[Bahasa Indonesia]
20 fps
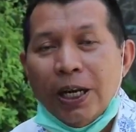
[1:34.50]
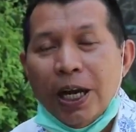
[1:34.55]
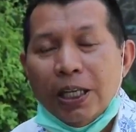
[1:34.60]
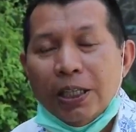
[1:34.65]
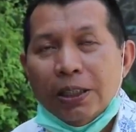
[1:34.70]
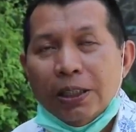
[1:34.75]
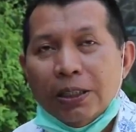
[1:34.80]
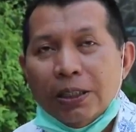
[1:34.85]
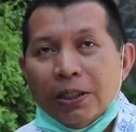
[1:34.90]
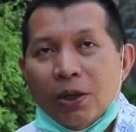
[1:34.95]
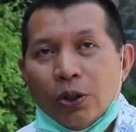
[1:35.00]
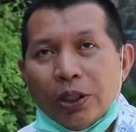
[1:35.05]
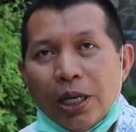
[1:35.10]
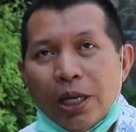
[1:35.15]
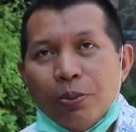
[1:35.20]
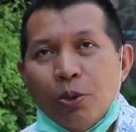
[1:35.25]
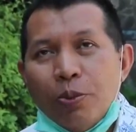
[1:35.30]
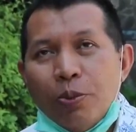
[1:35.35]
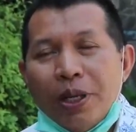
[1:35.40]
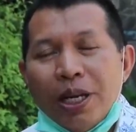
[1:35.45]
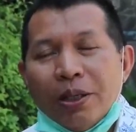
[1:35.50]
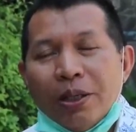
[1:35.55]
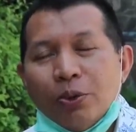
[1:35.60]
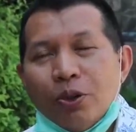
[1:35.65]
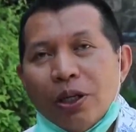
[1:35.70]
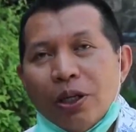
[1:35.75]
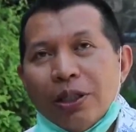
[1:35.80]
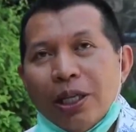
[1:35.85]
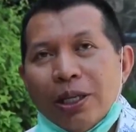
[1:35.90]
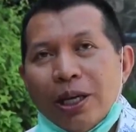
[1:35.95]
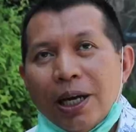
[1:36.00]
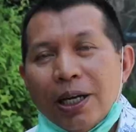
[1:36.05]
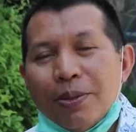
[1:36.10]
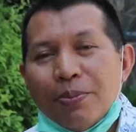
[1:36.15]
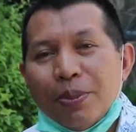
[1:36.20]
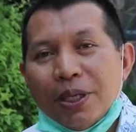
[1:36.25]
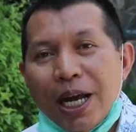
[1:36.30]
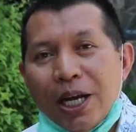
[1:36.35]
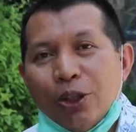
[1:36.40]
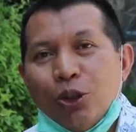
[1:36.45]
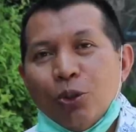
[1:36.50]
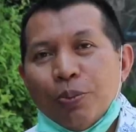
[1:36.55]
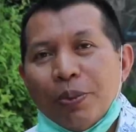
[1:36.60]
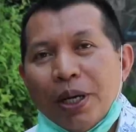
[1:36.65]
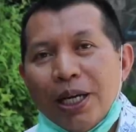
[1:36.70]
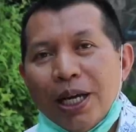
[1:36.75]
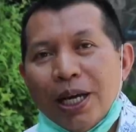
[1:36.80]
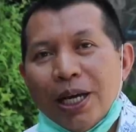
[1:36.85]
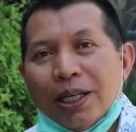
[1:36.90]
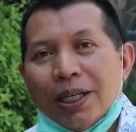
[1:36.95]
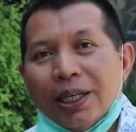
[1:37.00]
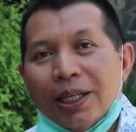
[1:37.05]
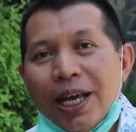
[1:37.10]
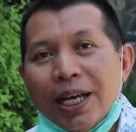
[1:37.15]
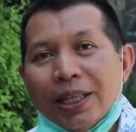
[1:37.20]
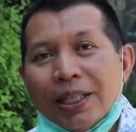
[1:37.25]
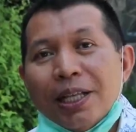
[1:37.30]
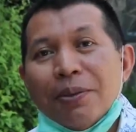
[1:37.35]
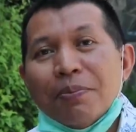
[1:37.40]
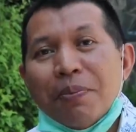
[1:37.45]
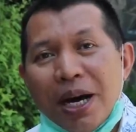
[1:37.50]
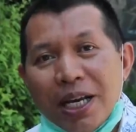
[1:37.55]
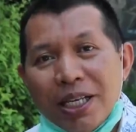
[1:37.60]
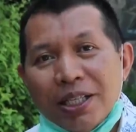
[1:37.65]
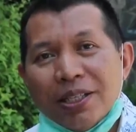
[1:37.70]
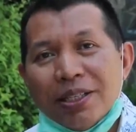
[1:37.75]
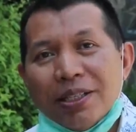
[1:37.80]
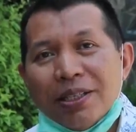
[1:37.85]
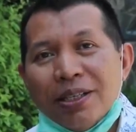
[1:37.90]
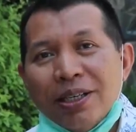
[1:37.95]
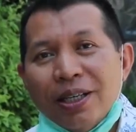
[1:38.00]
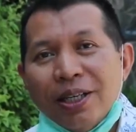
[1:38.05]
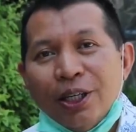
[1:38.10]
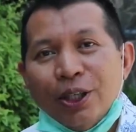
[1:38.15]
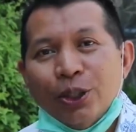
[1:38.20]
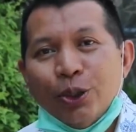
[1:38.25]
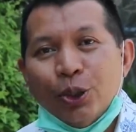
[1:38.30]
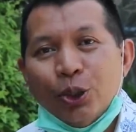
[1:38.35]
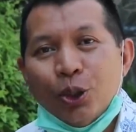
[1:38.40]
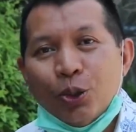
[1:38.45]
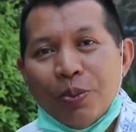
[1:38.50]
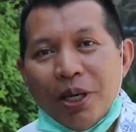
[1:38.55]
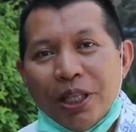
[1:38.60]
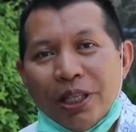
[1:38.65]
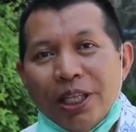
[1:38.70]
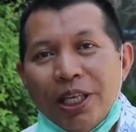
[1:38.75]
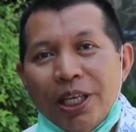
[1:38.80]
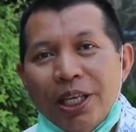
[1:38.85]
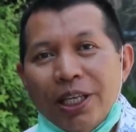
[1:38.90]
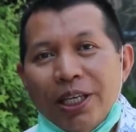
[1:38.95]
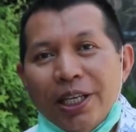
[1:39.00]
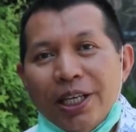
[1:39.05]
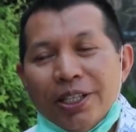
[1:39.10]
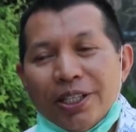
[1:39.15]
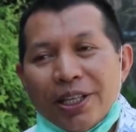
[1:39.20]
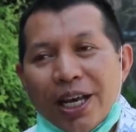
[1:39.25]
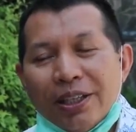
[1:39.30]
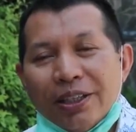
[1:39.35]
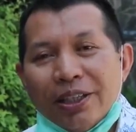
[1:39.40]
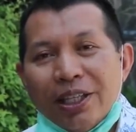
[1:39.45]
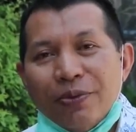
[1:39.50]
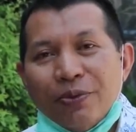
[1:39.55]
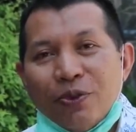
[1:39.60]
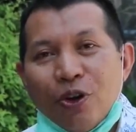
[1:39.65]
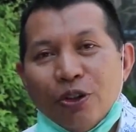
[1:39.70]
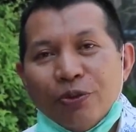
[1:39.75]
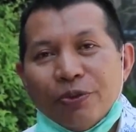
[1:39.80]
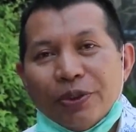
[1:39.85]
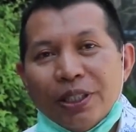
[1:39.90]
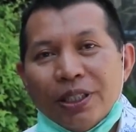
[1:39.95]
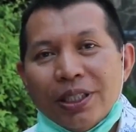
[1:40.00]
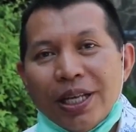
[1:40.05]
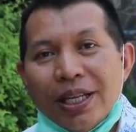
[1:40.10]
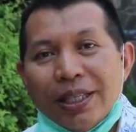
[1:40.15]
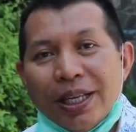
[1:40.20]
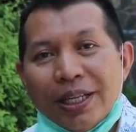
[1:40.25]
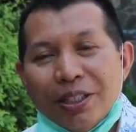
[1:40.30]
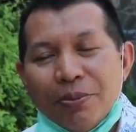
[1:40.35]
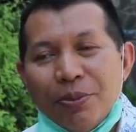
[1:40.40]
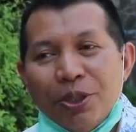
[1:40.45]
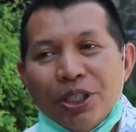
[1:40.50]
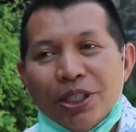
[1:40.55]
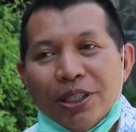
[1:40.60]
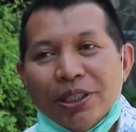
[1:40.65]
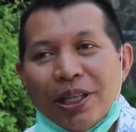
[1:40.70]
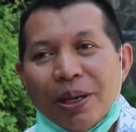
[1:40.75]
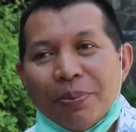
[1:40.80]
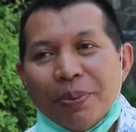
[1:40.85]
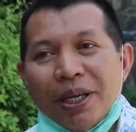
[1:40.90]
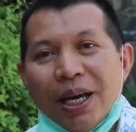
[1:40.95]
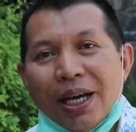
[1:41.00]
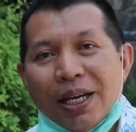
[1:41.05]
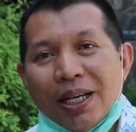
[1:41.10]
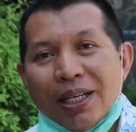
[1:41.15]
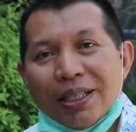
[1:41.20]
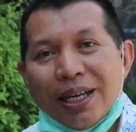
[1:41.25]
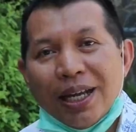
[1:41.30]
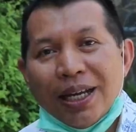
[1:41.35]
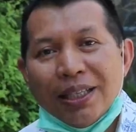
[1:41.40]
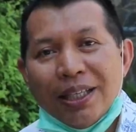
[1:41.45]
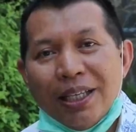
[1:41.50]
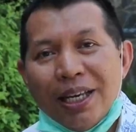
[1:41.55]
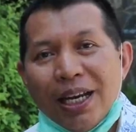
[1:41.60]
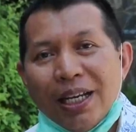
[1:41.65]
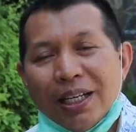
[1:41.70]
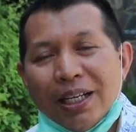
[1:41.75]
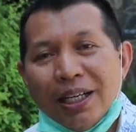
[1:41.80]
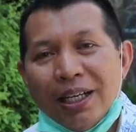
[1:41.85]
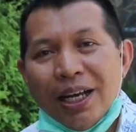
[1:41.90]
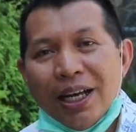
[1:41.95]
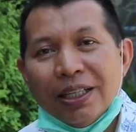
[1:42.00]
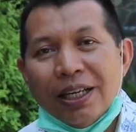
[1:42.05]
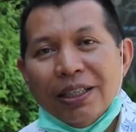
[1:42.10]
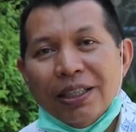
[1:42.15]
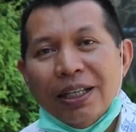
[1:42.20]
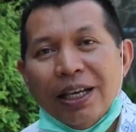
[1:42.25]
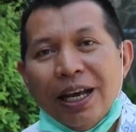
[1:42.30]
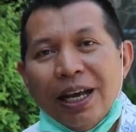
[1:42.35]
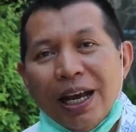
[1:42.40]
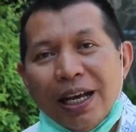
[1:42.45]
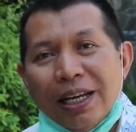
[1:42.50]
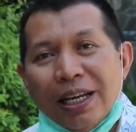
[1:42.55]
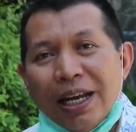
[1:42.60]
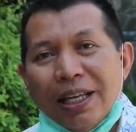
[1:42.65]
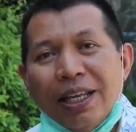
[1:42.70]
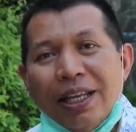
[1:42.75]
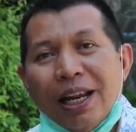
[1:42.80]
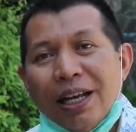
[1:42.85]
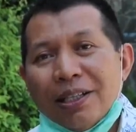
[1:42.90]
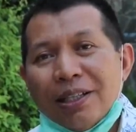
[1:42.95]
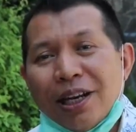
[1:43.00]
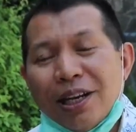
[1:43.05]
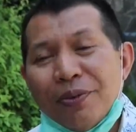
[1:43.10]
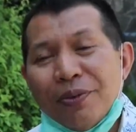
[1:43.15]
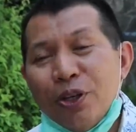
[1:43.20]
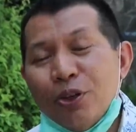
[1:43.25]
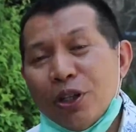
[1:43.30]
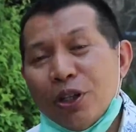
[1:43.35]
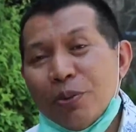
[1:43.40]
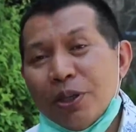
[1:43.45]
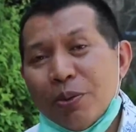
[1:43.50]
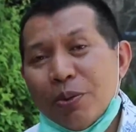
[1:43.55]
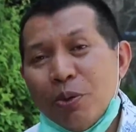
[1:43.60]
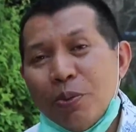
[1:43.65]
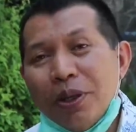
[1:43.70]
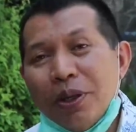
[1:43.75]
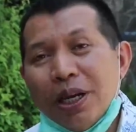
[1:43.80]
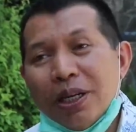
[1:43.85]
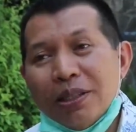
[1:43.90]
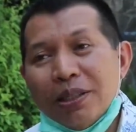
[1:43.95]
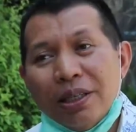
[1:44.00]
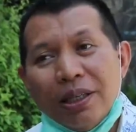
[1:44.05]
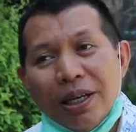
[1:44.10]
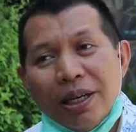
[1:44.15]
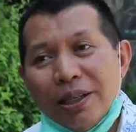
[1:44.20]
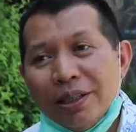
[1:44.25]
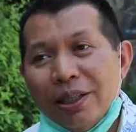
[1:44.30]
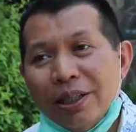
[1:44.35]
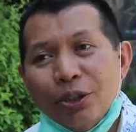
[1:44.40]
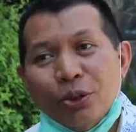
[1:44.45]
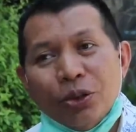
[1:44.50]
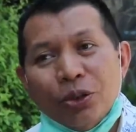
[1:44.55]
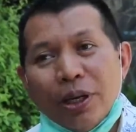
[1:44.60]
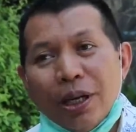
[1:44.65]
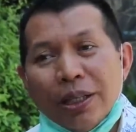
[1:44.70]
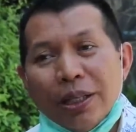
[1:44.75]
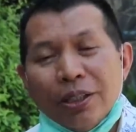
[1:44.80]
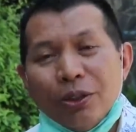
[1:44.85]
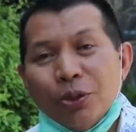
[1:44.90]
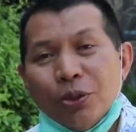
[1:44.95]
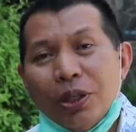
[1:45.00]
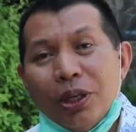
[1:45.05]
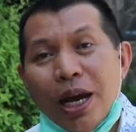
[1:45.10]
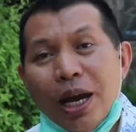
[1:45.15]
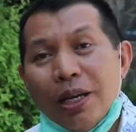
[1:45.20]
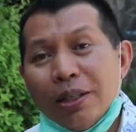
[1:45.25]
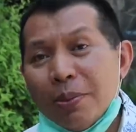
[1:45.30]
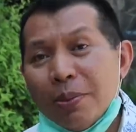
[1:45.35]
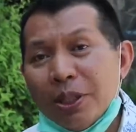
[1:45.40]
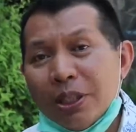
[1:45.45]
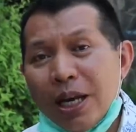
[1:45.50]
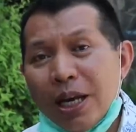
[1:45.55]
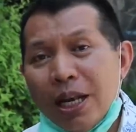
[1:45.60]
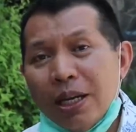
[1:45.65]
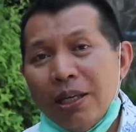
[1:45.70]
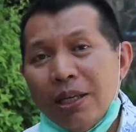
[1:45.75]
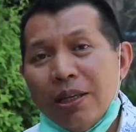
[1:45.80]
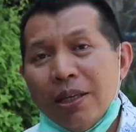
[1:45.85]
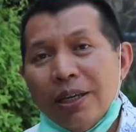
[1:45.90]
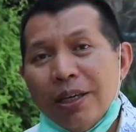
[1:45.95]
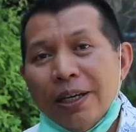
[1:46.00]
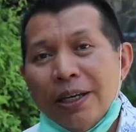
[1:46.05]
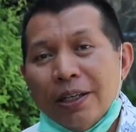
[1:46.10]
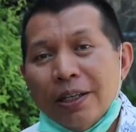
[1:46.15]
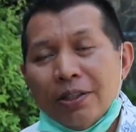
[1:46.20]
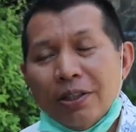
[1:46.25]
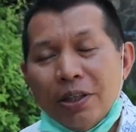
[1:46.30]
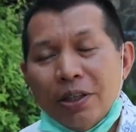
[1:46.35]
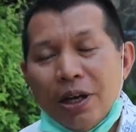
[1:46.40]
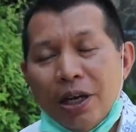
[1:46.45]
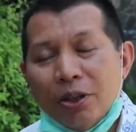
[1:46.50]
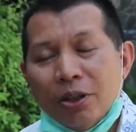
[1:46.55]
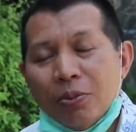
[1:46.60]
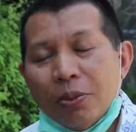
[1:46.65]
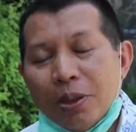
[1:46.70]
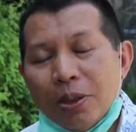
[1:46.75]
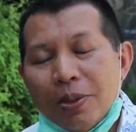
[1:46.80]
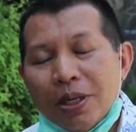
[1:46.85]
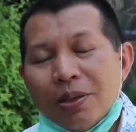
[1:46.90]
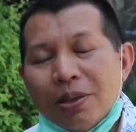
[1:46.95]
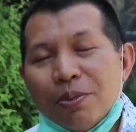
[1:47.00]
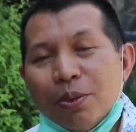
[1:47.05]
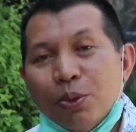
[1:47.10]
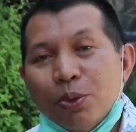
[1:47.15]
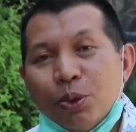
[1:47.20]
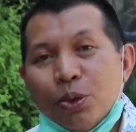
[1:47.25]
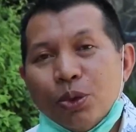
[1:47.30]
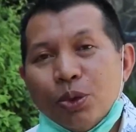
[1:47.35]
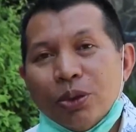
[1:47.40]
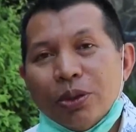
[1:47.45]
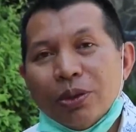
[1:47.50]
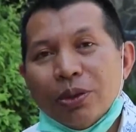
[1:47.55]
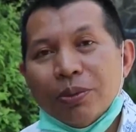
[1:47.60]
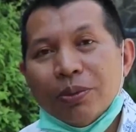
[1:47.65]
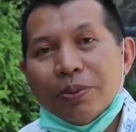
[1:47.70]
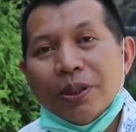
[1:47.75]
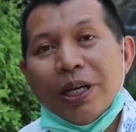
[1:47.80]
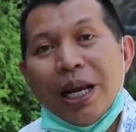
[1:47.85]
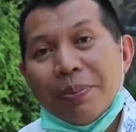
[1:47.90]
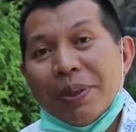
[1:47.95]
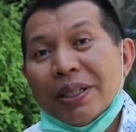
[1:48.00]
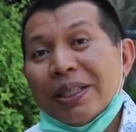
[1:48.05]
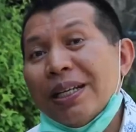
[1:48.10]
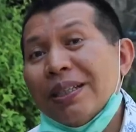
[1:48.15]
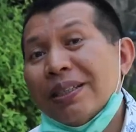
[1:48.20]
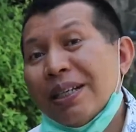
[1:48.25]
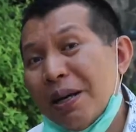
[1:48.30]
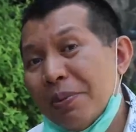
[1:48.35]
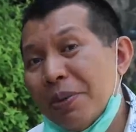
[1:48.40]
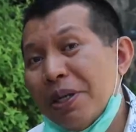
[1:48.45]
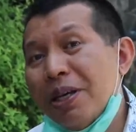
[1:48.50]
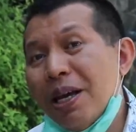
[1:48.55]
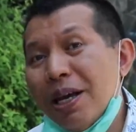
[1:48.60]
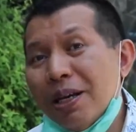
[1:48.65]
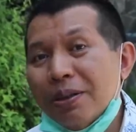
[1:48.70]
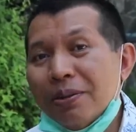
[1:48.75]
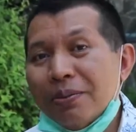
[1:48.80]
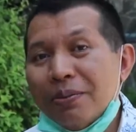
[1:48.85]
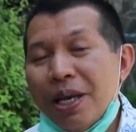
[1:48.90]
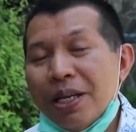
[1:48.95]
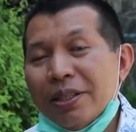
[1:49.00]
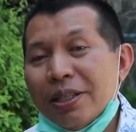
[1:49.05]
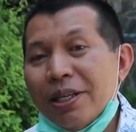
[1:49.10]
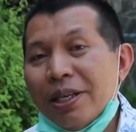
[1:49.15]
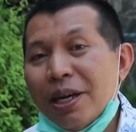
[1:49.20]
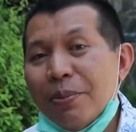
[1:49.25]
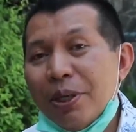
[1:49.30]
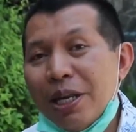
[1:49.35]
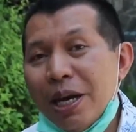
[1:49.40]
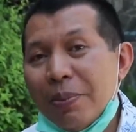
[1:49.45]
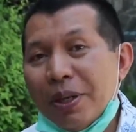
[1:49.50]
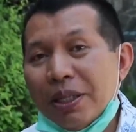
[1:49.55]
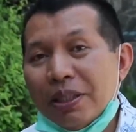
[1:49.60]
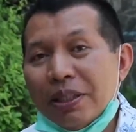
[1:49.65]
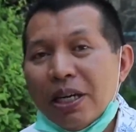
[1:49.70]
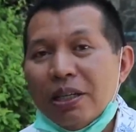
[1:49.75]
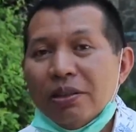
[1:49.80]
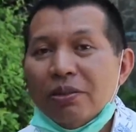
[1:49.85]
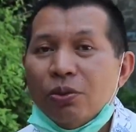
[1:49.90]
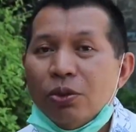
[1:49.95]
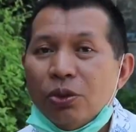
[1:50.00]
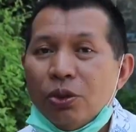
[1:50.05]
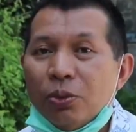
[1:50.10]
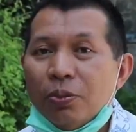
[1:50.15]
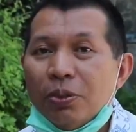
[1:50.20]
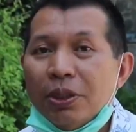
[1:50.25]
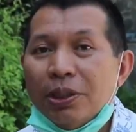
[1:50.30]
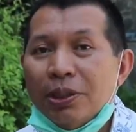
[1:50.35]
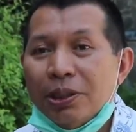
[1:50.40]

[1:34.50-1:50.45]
Dan Hotel Buminang kebetulan hanya tergantung pada kegiatan MICE di insentif, conference, dan exhibition, tapi karena sekarang tidak ada kegiatan, nah inilah revenue terbesar Buminak, sehingga itu sekeliran itu tidak ada sama sekali, sehingga itu benar-benar memukul pendapatan kami yang biasanya kami dapatkan untuk